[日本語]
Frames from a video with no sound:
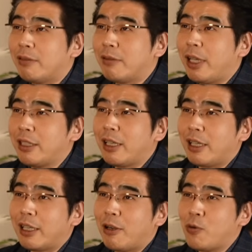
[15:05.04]
不安
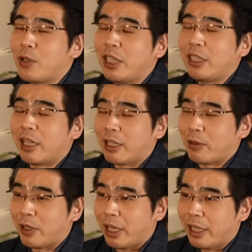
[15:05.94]
感が大きいだけ
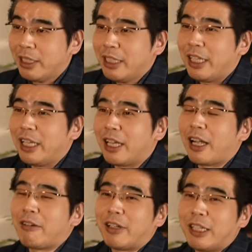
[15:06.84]
とか、えー、
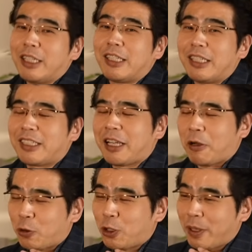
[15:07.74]
彼はねしっか
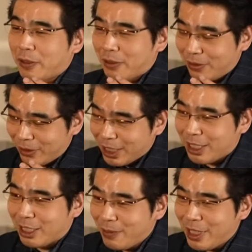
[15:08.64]
り言葉を尽くして
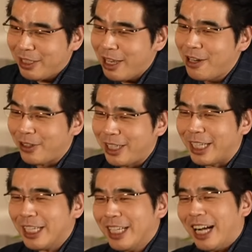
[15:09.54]
説明してるの
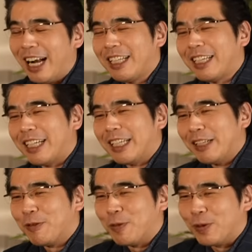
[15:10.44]
にあなたがね
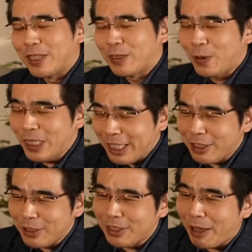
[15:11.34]
もうとにか
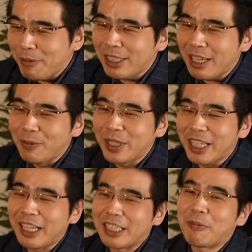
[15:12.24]
く寂しさを埋め
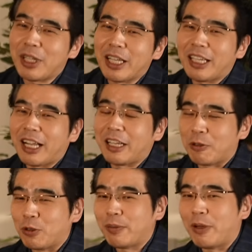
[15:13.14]
たいがためだけに彼に
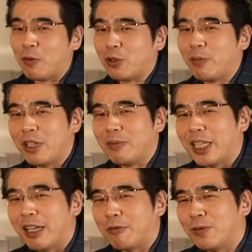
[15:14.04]
言葉を求めるみ
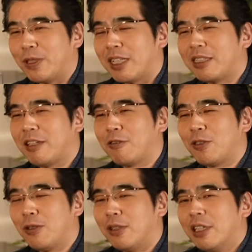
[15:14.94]
たいなことをやっちゃう
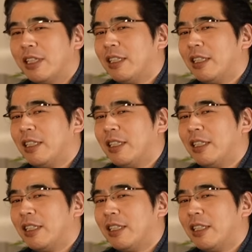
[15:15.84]
と